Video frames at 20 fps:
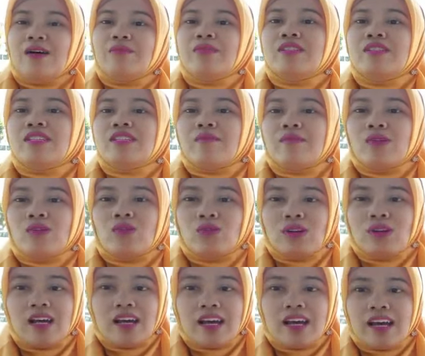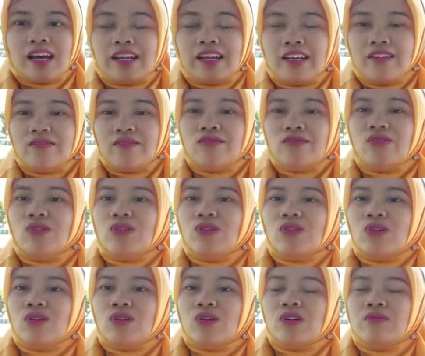bisa menggunakan
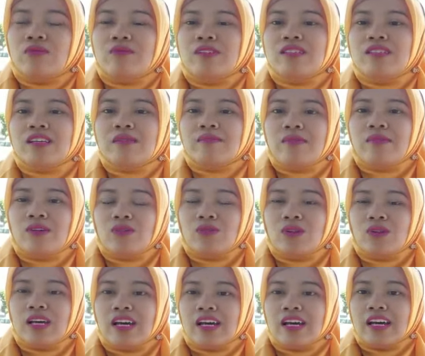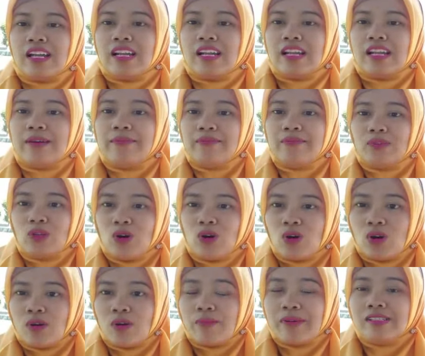handphone, bisa menggunakan laptop.